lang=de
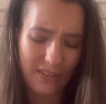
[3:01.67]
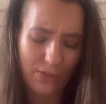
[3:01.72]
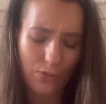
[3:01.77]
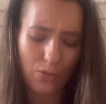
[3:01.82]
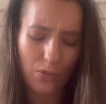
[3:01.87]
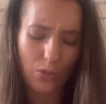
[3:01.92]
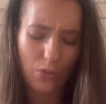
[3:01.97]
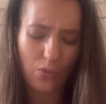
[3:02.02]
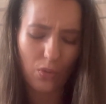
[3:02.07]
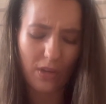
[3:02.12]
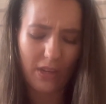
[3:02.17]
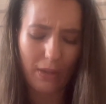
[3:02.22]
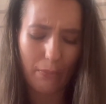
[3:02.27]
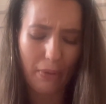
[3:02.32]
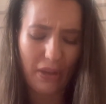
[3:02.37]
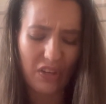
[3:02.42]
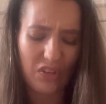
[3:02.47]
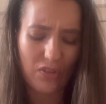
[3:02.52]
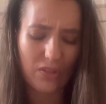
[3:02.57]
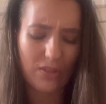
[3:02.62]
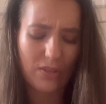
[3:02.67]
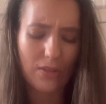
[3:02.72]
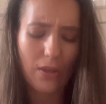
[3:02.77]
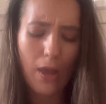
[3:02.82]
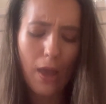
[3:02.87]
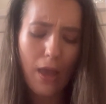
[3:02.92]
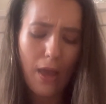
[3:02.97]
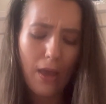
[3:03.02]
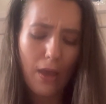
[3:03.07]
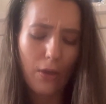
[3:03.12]
die Kultur, japanisches
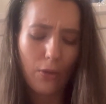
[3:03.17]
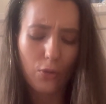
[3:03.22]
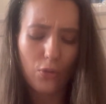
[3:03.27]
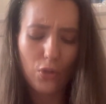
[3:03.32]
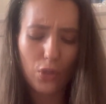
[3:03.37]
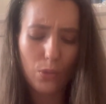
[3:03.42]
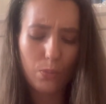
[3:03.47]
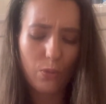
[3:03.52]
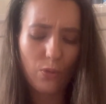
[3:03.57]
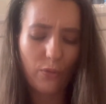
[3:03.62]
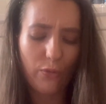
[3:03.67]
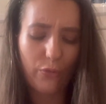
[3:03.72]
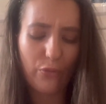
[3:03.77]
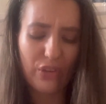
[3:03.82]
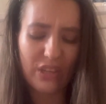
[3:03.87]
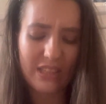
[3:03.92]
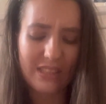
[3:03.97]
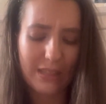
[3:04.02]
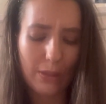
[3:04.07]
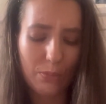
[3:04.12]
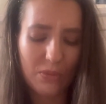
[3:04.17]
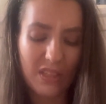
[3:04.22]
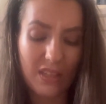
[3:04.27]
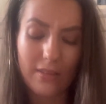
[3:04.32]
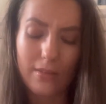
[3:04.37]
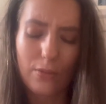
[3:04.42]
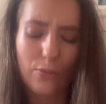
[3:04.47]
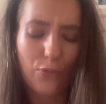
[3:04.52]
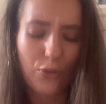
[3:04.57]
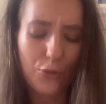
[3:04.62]
Kirschblütenfest gibt es,
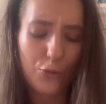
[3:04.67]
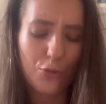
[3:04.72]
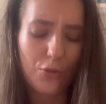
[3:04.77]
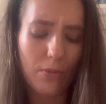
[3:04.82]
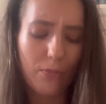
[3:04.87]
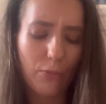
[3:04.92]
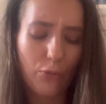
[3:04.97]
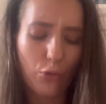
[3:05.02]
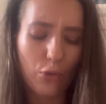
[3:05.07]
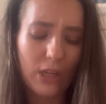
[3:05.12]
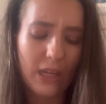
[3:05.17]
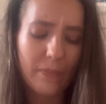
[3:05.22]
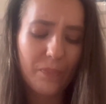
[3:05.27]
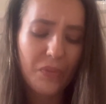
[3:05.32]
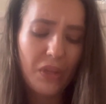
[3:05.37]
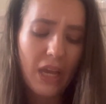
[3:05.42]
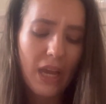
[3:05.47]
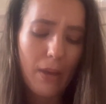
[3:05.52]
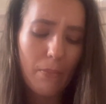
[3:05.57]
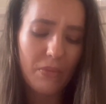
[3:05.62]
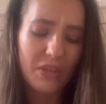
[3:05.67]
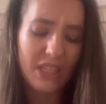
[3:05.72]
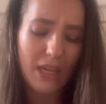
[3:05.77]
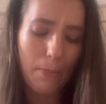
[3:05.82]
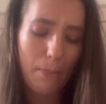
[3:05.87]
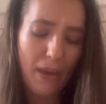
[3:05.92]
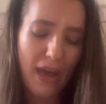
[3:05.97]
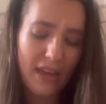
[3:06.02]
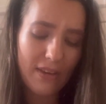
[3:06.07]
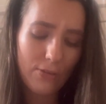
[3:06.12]
das ist voll schön im Frühling. Mit
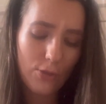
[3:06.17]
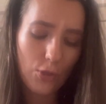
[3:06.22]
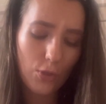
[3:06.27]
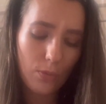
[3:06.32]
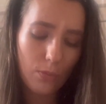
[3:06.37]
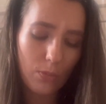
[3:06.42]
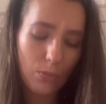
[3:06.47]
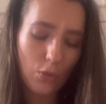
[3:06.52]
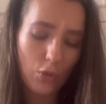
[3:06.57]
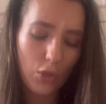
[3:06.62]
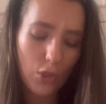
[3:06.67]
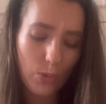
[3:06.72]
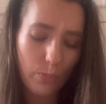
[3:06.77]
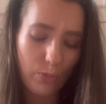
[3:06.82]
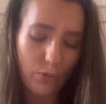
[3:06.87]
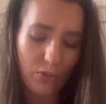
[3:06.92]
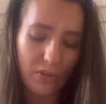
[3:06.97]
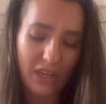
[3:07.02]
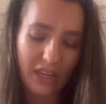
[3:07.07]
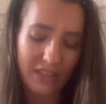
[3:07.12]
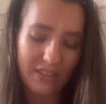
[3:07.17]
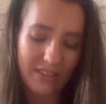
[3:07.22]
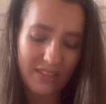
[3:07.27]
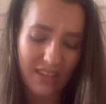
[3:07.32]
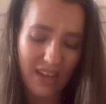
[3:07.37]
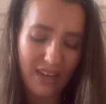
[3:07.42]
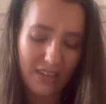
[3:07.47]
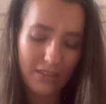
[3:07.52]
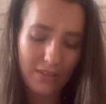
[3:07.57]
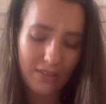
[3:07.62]
japanischem
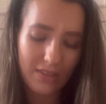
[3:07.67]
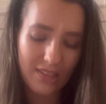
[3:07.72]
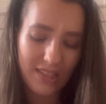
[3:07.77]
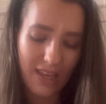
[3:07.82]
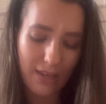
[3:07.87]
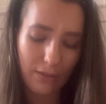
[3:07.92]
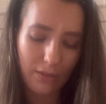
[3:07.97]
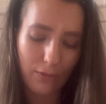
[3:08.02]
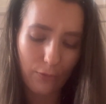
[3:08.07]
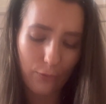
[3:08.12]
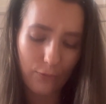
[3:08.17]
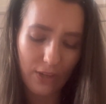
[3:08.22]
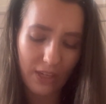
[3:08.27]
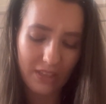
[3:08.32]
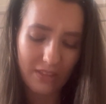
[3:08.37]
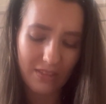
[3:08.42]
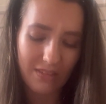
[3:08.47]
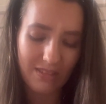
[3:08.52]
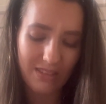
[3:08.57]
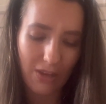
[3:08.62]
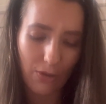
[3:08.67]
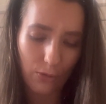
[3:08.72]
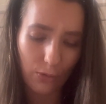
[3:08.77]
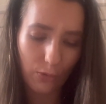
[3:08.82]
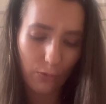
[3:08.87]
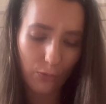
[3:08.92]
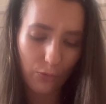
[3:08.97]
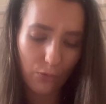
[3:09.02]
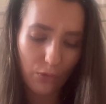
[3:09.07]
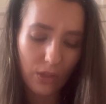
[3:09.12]
Kirschblütenextrakt, zart gepflegtes
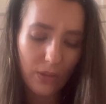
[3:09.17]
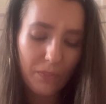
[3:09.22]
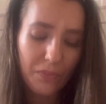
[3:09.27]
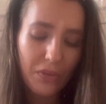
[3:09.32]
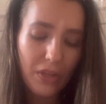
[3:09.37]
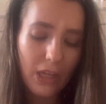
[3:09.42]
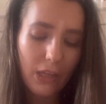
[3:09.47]
Hautgefühl.